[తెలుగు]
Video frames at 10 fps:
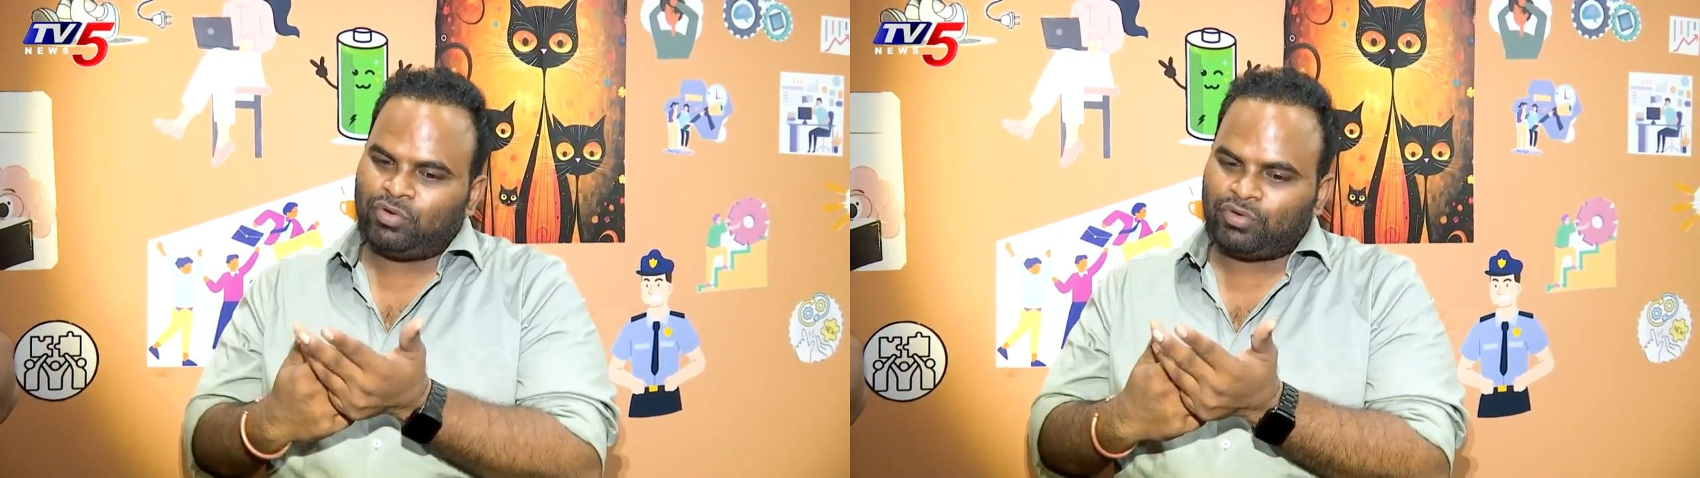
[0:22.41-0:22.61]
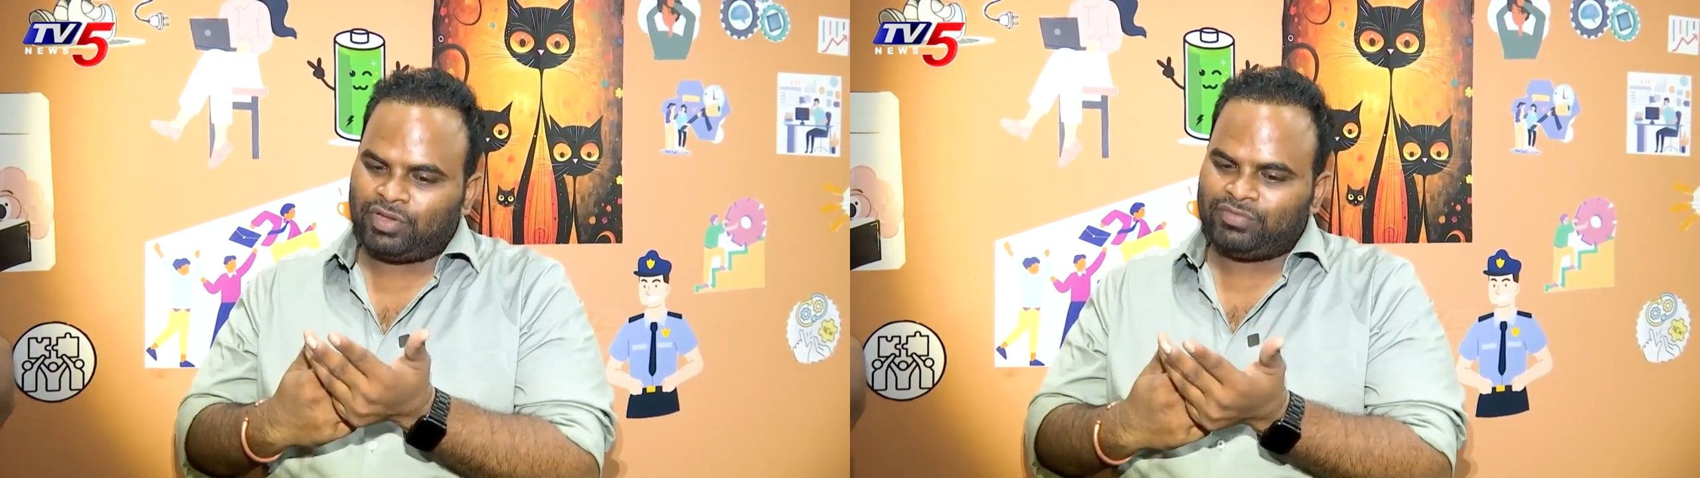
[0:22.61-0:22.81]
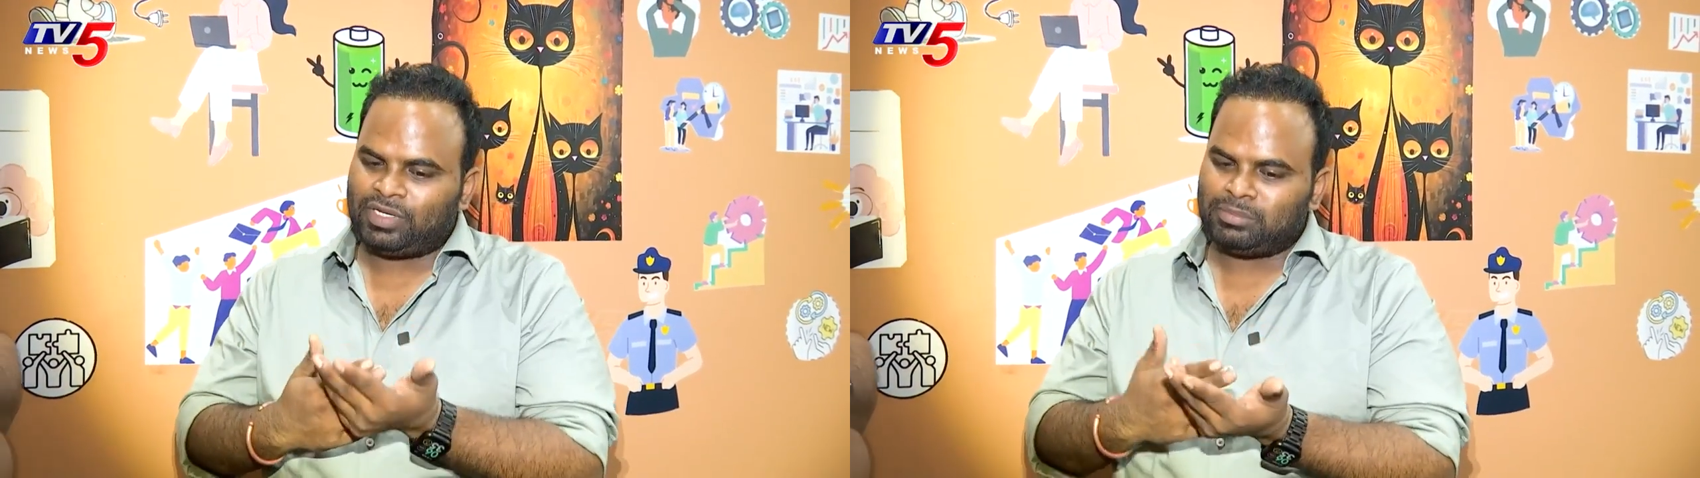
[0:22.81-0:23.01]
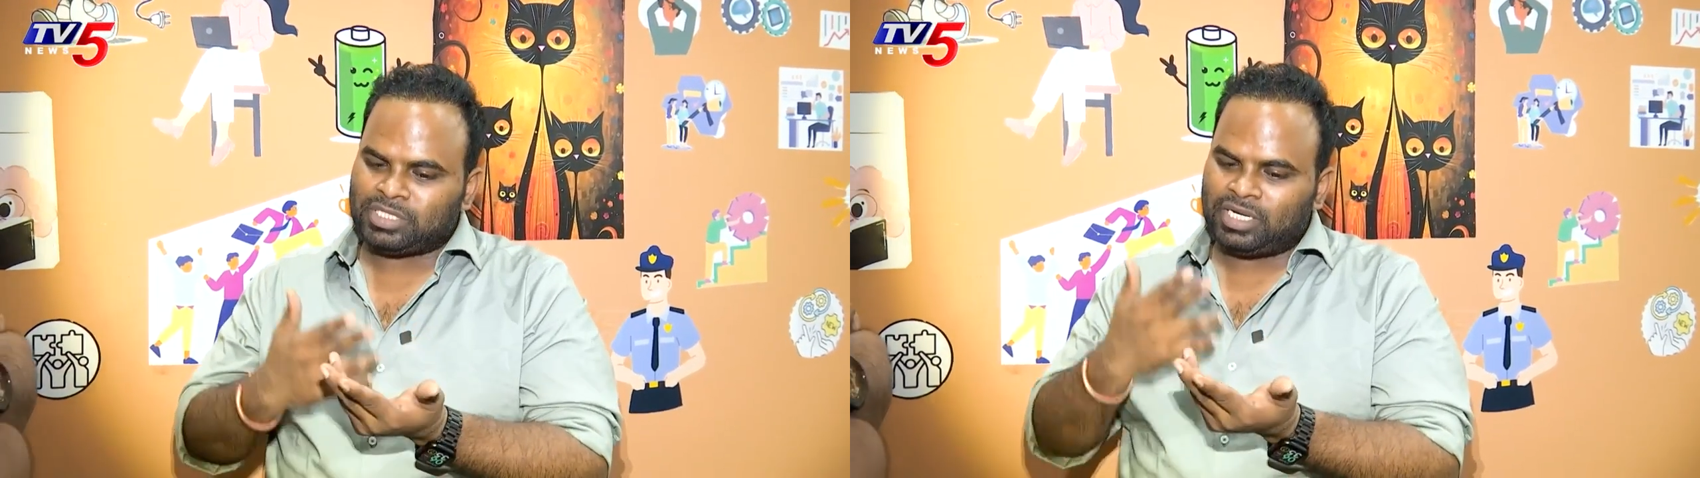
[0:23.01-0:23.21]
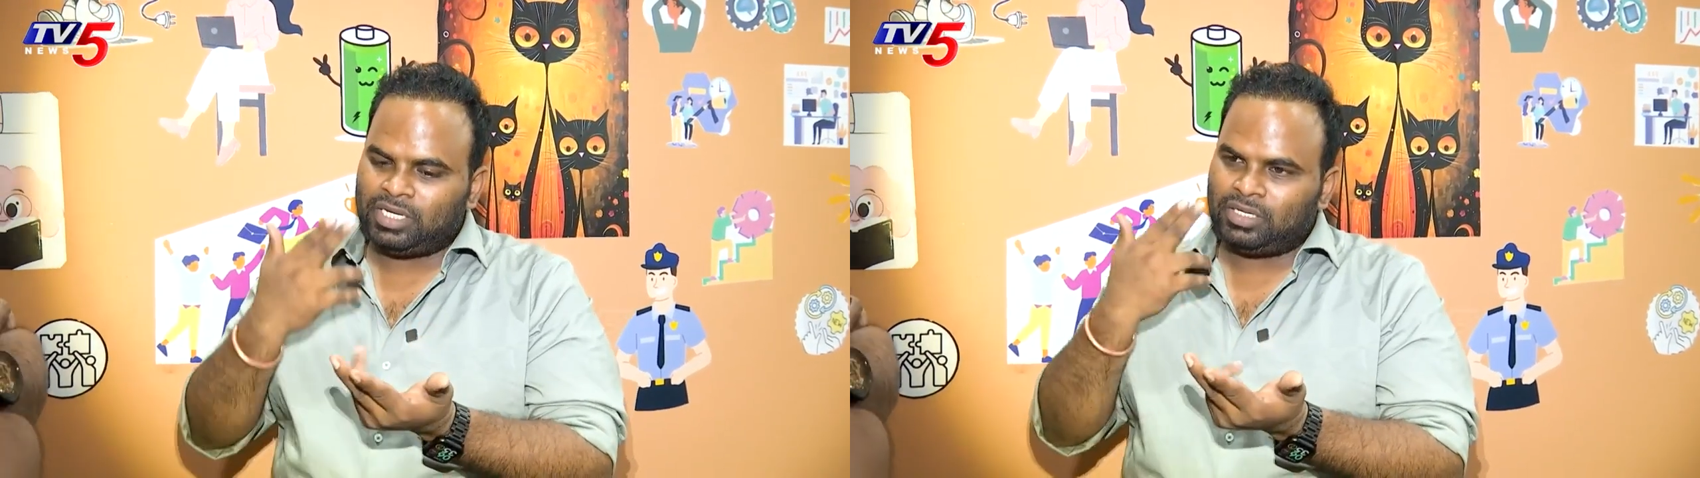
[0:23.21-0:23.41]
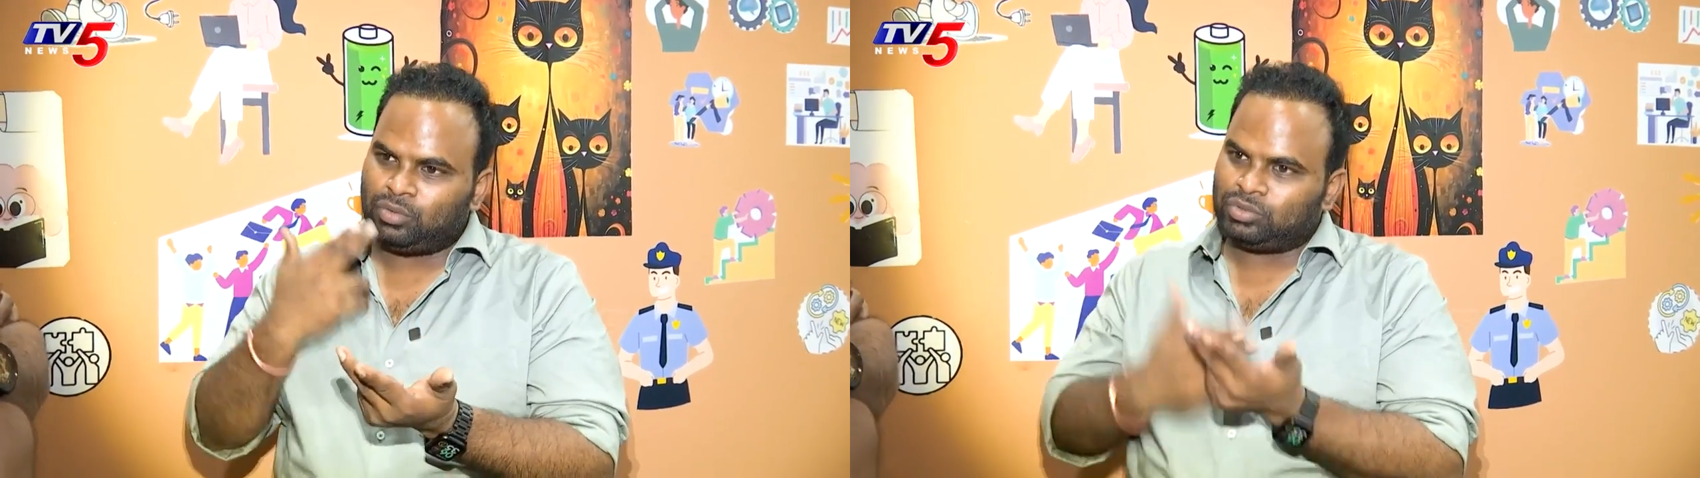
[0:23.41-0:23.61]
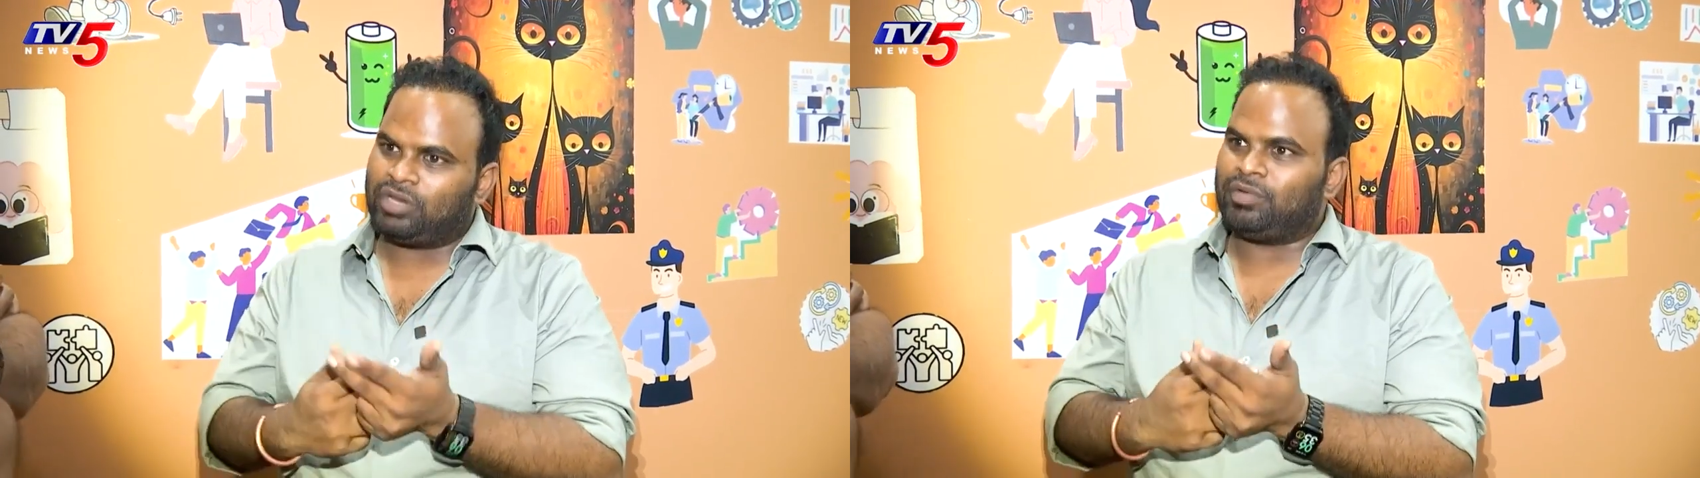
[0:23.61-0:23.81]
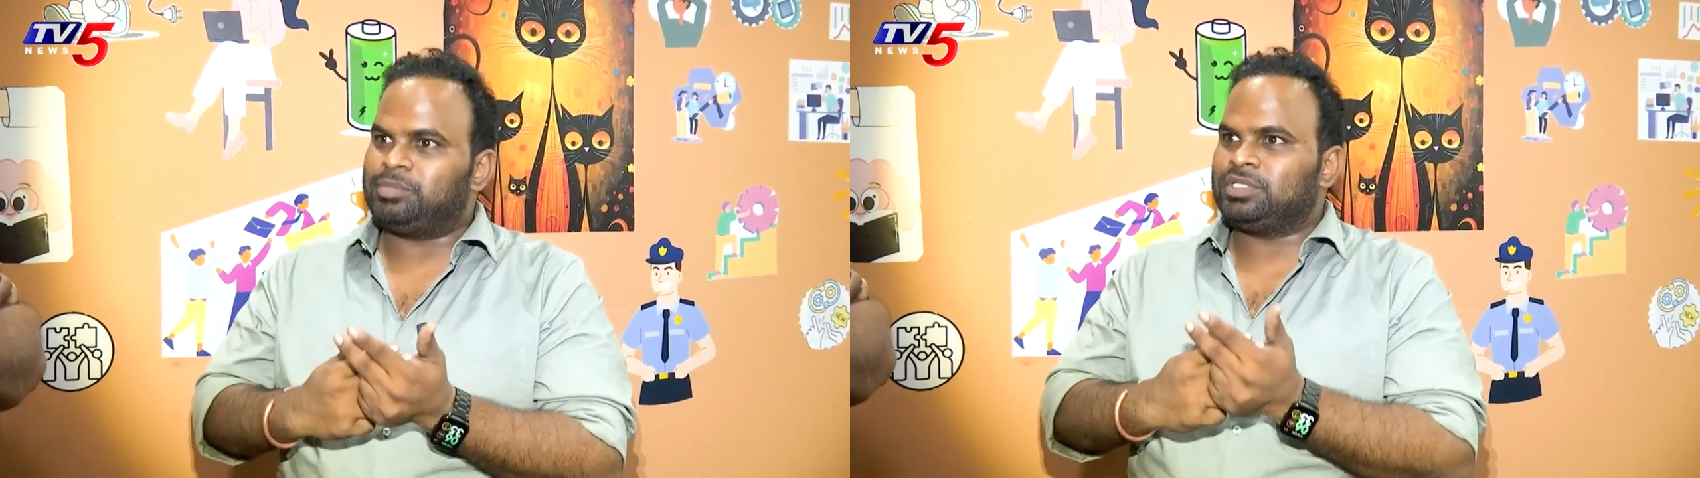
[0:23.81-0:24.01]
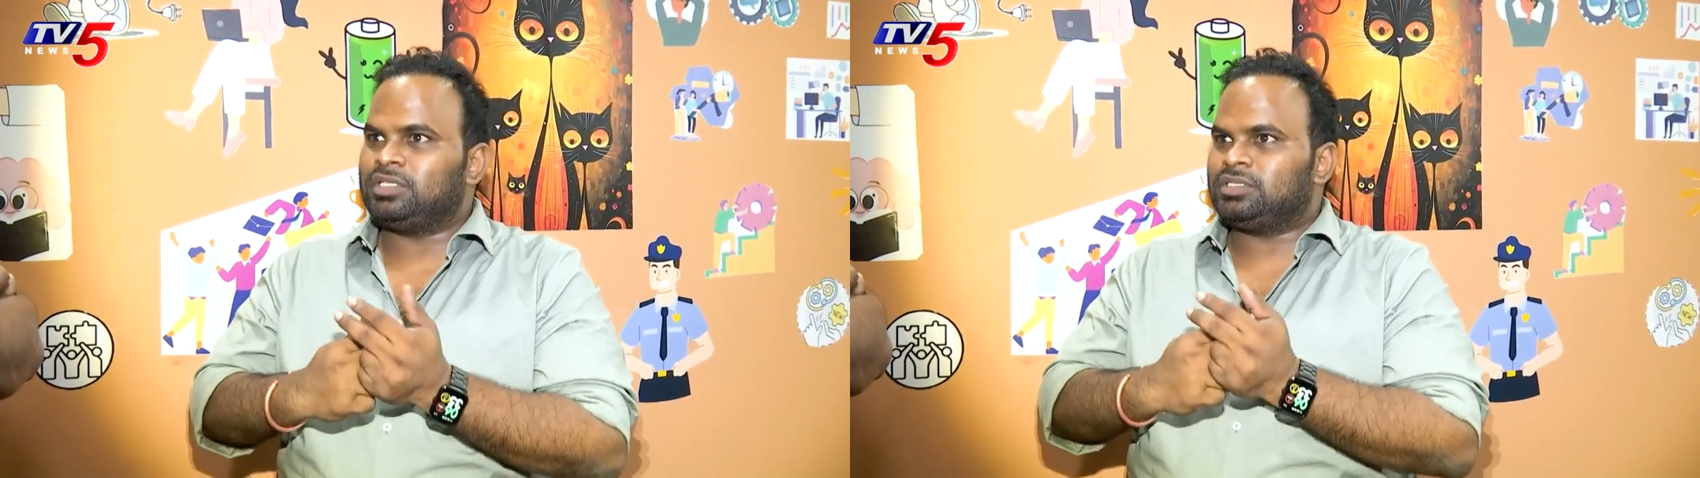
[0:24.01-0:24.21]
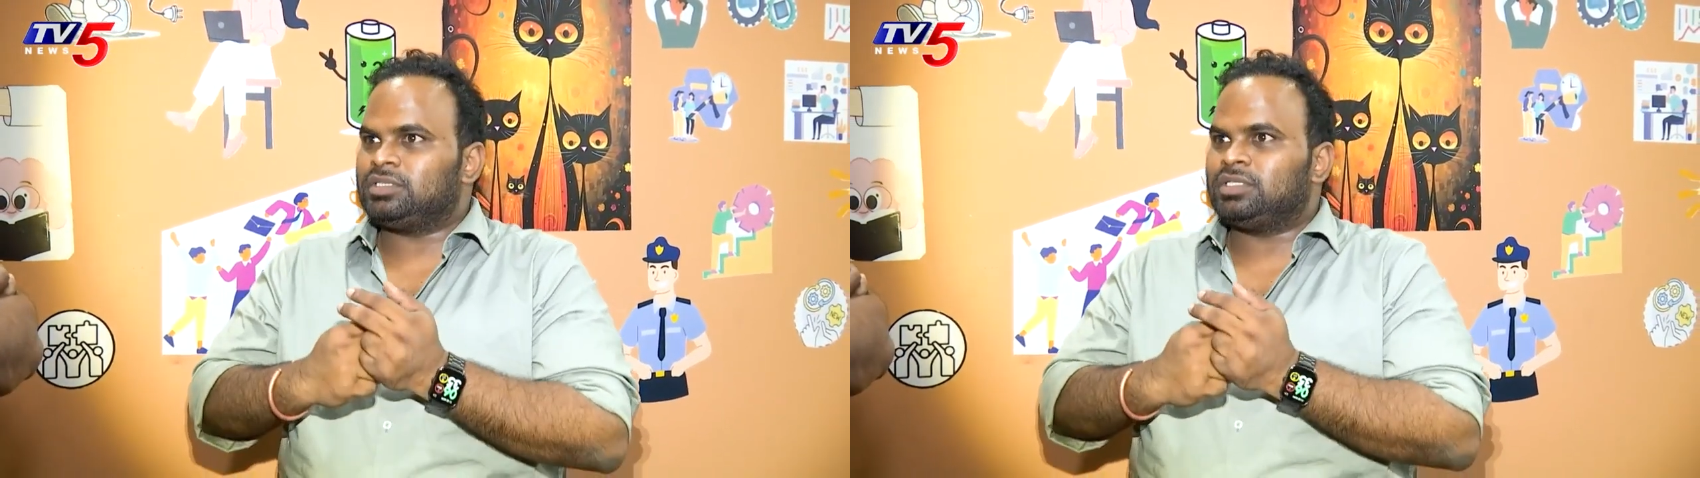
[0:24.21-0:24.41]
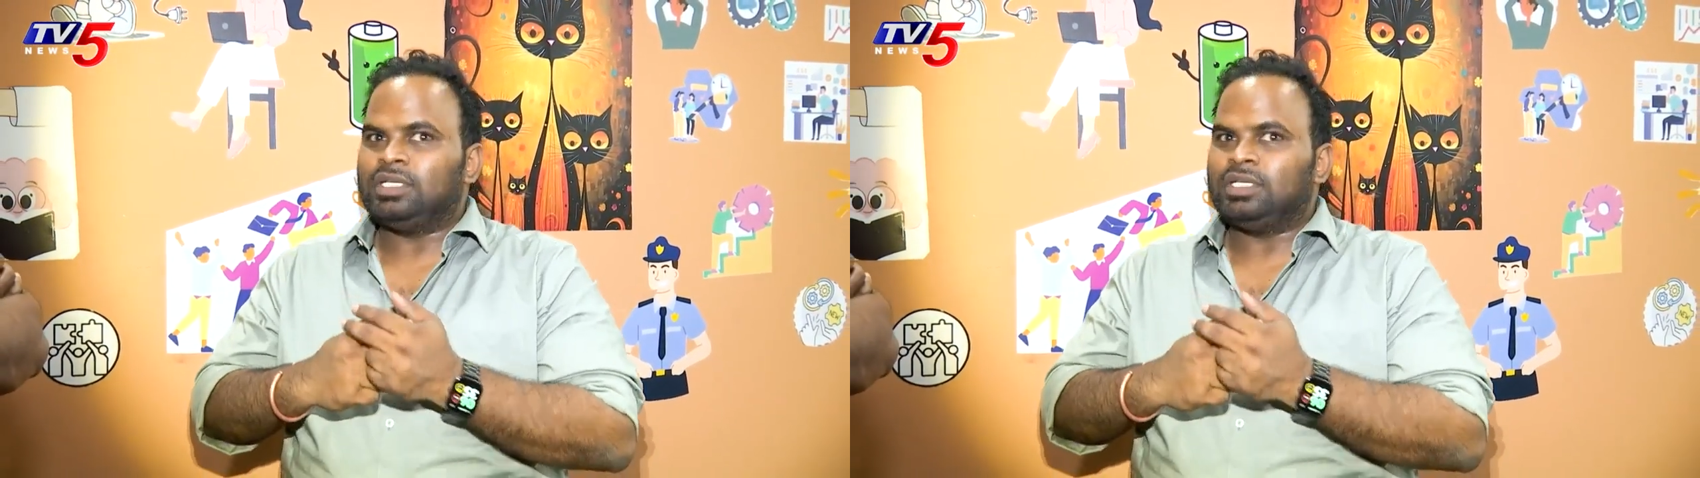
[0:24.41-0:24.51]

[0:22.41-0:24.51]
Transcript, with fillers: ఫోర్ ఫైవ్ ఫిలిమ్స్ ఐడెడ్ టూ త్రీ వెబ్ సిరీస్